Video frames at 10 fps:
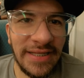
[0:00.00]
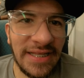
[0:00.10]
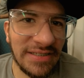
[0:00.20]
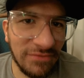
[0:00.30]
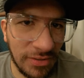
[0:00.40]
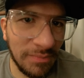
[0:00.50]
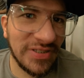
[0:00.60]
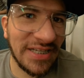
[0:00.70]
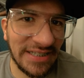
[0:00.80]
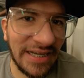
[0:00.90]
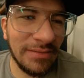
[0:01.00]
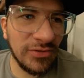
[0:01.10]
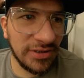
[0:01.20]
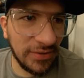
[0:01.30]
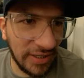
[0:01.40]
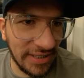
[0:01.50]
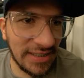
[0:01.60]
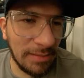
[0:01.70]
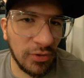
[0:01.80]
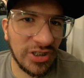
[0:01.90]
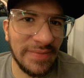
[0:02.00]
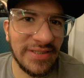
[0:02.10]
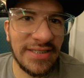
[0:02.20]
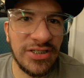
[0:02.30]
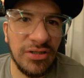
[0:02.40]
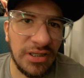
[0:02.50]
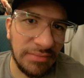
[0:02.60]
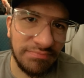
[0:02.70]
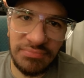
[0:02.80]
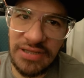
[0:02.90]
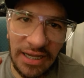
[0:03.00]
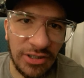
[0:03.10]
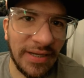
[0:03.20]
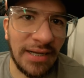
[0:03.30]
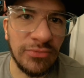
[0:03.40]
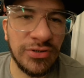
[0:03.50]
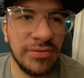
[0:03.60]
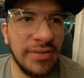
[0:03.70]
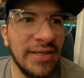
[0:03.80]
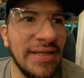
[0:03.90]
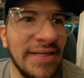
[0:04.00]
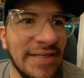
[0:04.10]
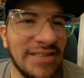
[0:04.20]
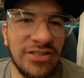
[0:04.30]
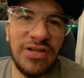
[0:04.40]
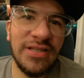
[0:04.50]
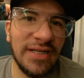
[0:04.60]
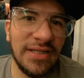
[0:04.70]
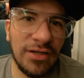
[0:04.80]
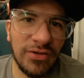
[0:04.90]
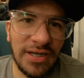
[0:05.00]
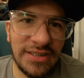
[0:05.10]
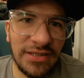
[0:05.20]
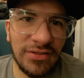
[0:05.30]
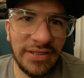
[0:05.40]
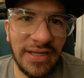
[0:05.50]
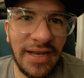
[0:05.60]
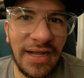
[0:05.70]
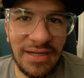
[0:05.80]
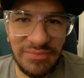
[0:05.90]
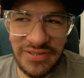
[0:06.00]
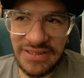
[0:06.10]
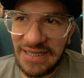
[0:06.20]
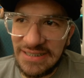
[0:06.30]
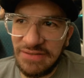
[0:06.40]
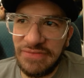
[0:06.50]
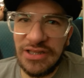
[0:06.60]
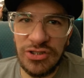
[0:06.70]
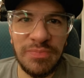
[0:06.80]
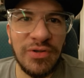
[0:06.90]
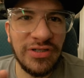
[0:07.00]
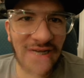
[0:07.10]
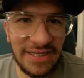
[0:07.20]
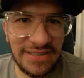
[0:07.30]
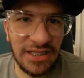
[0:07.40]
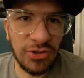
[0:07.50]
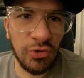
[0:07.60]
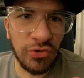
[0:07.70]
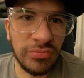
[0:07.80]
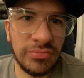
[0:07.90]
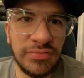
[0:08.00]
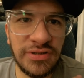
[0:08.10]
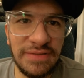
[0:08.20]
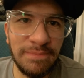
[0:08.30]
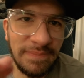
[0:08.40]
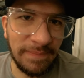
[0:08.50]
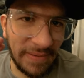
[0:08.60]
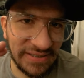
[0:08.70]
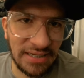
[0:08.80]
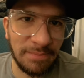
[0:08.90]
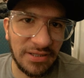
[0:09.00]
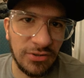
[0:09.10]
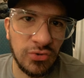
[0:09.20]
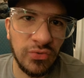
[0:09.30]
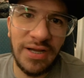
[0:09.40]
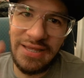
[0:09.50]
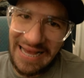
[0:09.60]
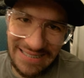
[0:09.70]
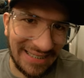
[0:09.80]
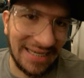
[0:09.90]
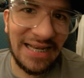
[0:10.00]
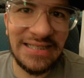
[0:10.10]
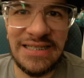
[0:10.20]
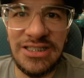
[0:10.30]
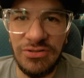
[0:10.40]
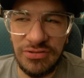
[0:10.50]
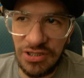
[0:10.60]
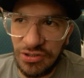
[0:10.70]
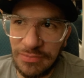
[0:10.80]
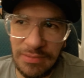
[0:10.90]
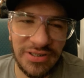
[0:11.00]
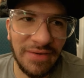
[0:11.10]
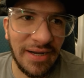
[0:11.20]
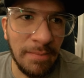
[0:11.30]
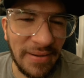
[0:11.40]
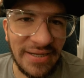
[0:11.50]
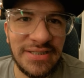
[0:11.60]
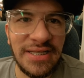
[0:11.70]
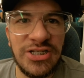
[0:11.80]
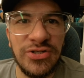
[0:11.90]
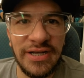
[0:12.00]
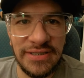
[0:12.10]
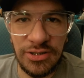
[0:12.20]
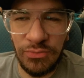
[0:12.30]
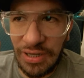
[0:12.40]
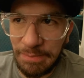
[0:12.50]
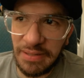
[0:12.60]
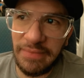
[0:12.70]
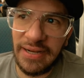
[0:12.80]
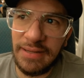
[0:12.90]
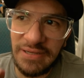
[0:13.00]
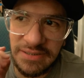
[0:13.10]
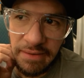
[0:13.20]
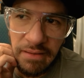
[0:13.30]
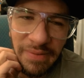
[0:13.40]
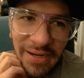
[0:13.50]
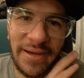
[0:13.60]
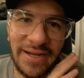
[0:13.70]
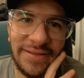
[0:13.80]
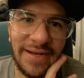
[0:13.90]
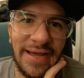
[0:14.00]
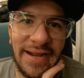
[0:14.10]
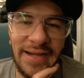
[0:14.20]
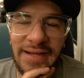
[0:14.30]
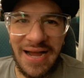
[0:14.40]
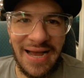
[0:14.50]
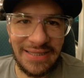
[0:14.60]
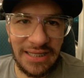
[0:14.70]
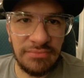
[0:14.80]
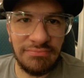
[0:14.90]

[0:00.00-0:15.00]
Y de esta forma pues ya sabemos cuál es la próxima estación y ya la... Si no le entienden con el acento que tienen acá, pues ahí sí fritos, pero ya les di el truco. Si pasan la parte oscura, ya sigue la estación. Nosotros vamos a bajar en Penn Station, que es como la primera, más breve para, para entrar a Manhattan.